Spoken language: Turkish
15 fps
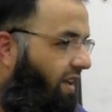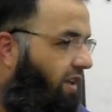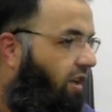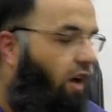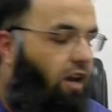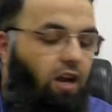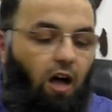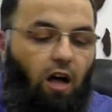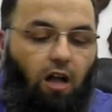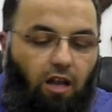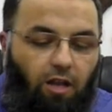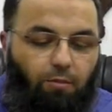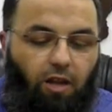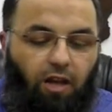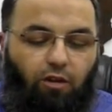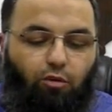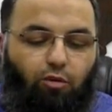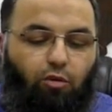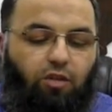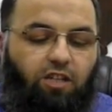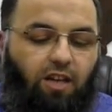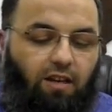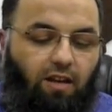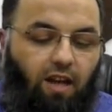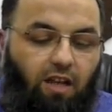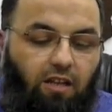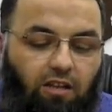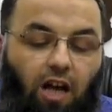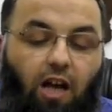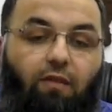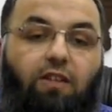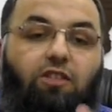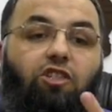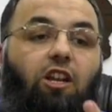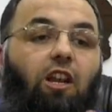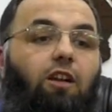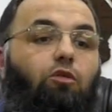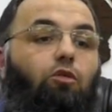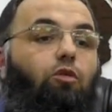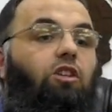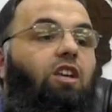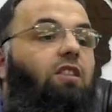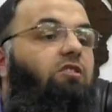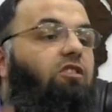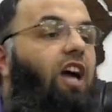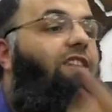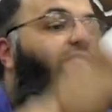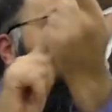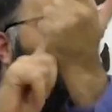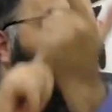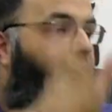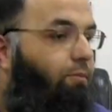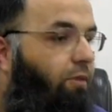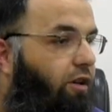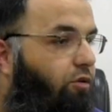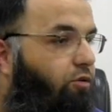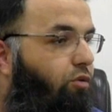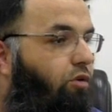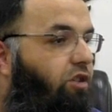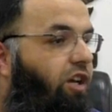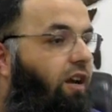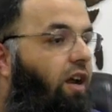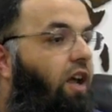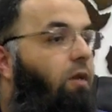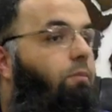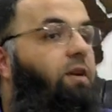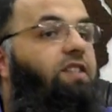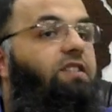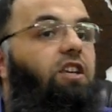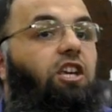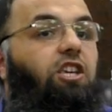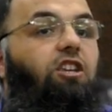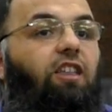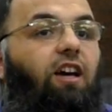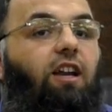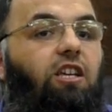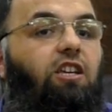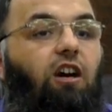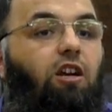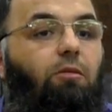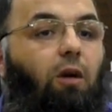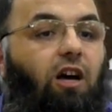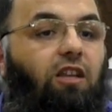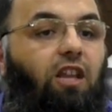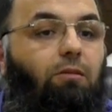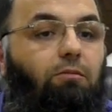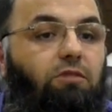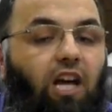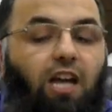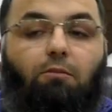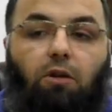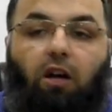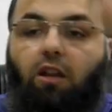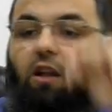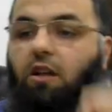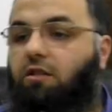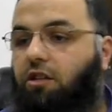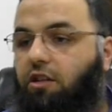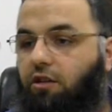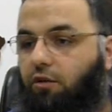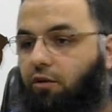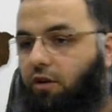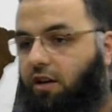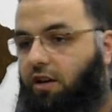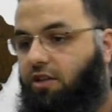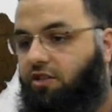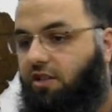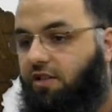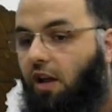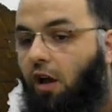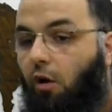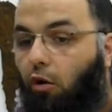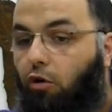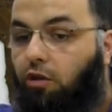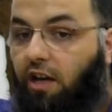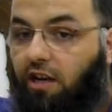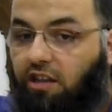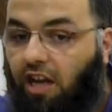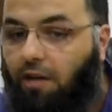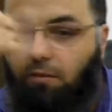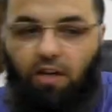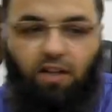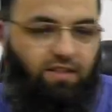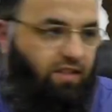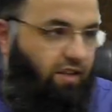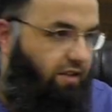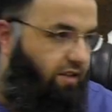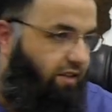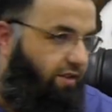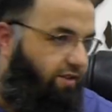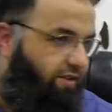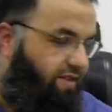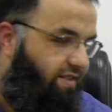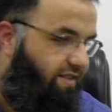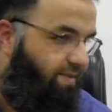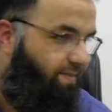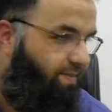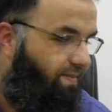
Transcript: Yani alimler dururken, davetçiler dururken, ders sahipleri dururken biz iki tane yarım adamdan mı Allah'ın dinini öğreneceğiz? Onlardan mı nasihat alacağız?